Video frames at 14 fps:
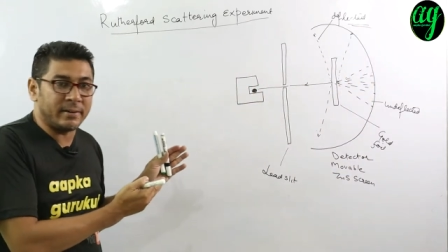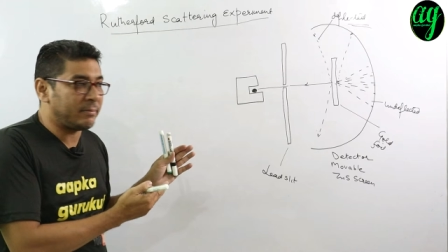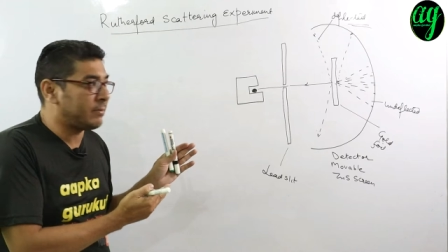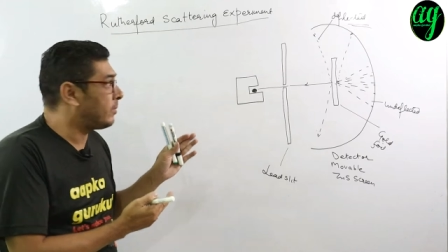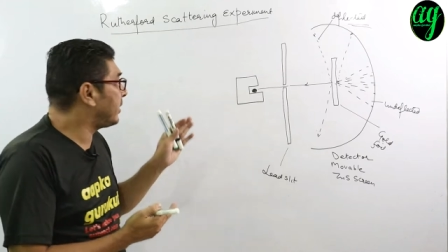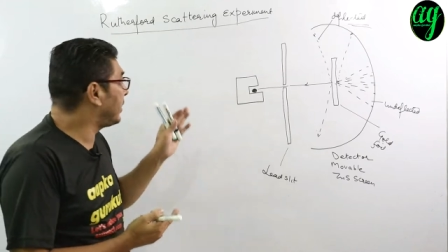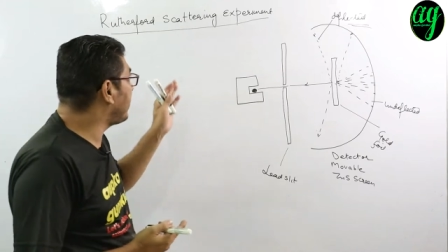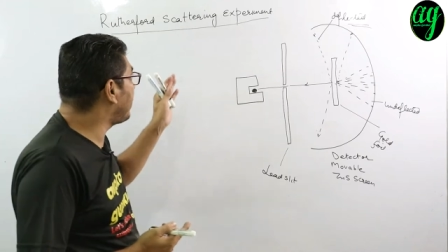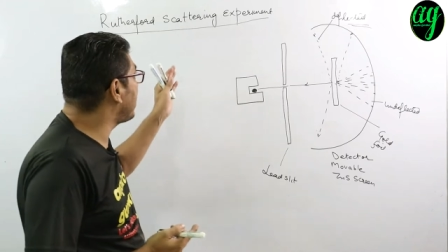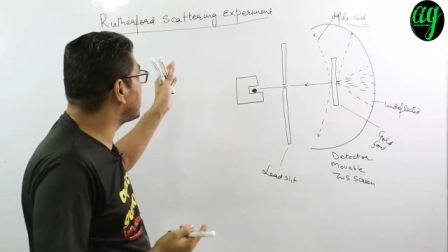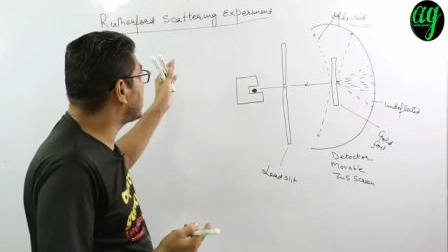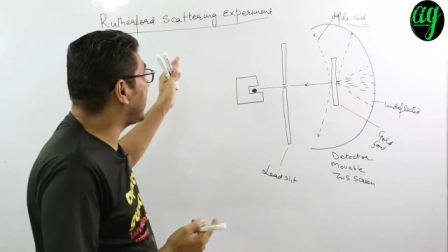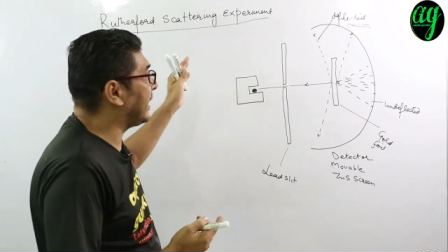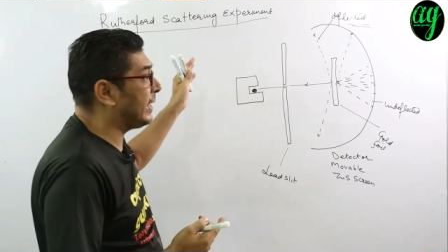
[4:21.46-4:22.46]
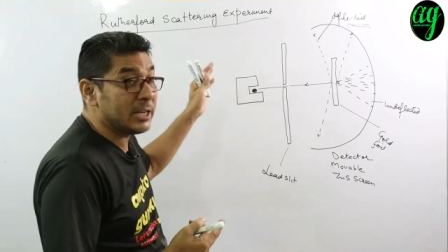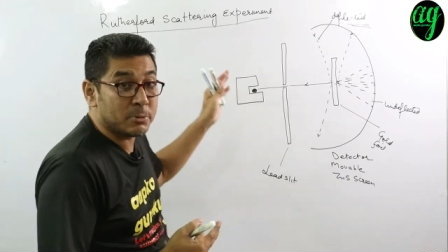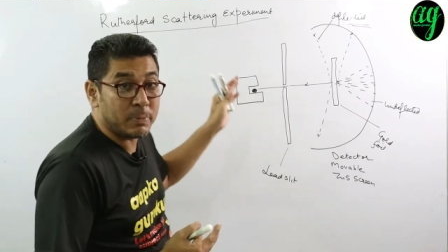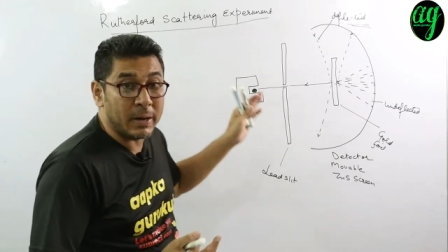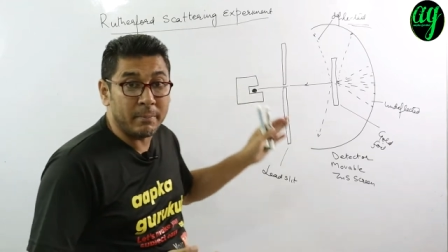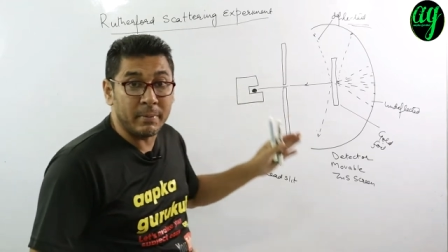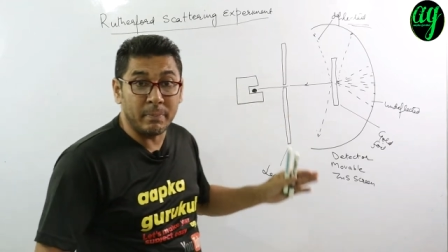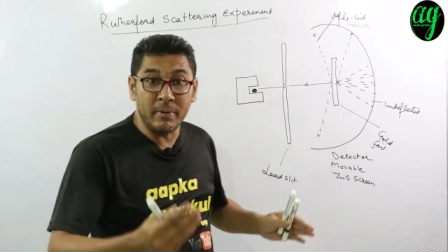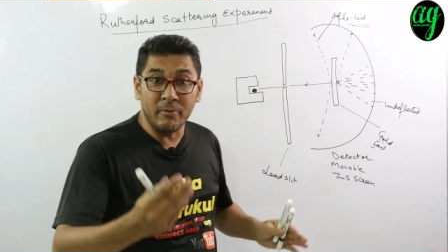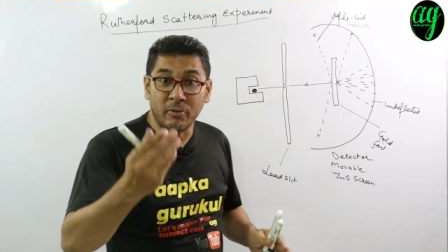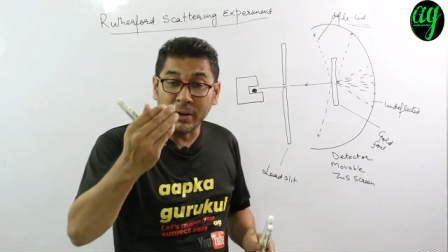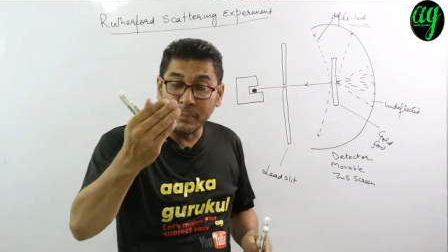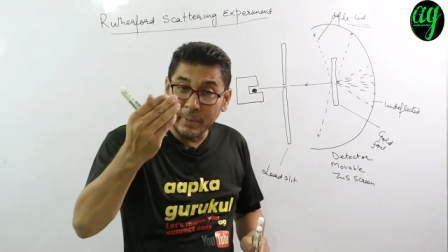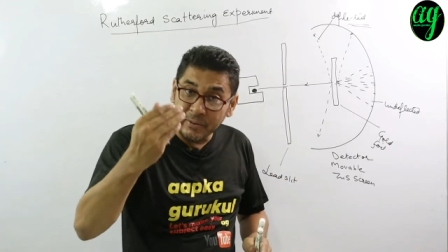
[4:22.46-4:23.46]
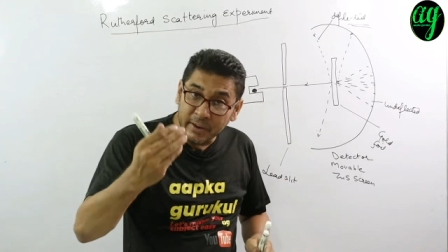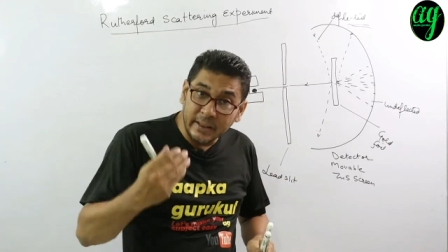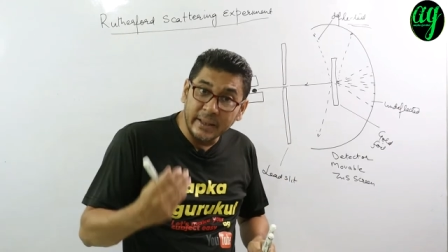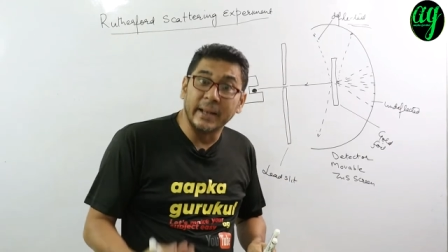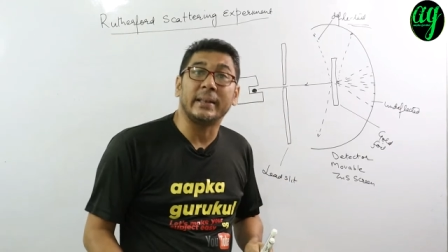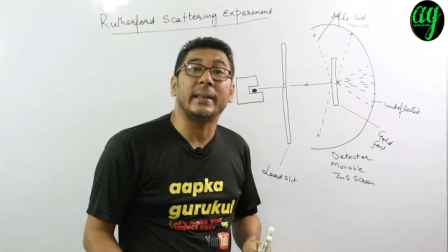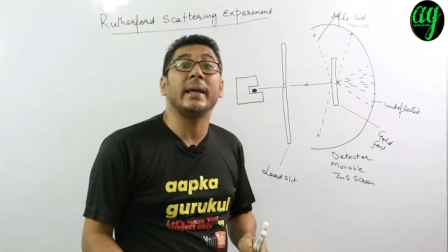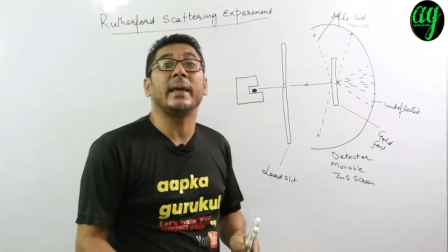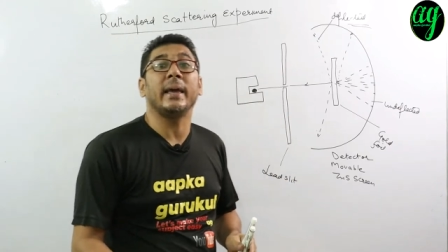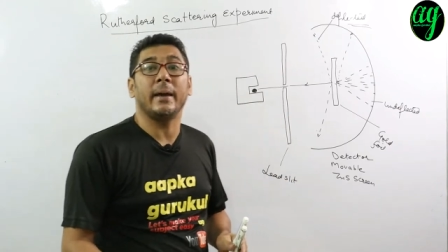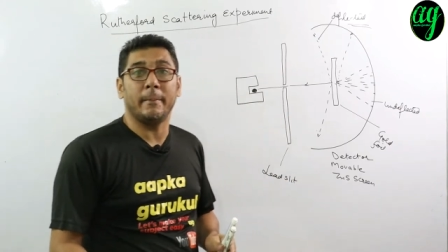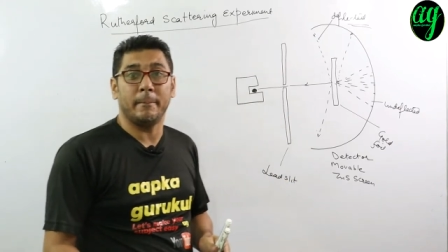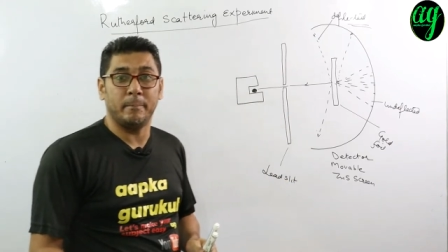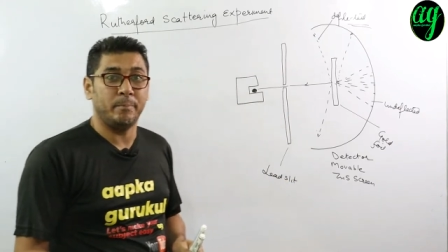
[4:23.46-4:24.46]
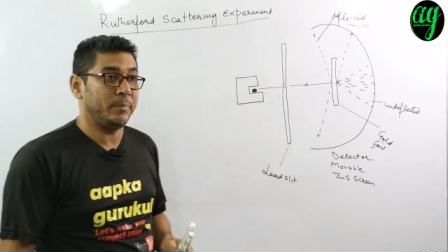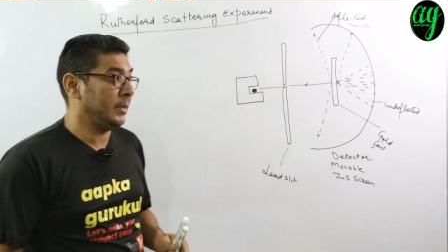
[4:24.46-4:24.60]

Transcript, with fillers: रदर फॉर स्कैटरिंग एक्सपेरिमेंट में वन बाय वन देखते हैं क्या है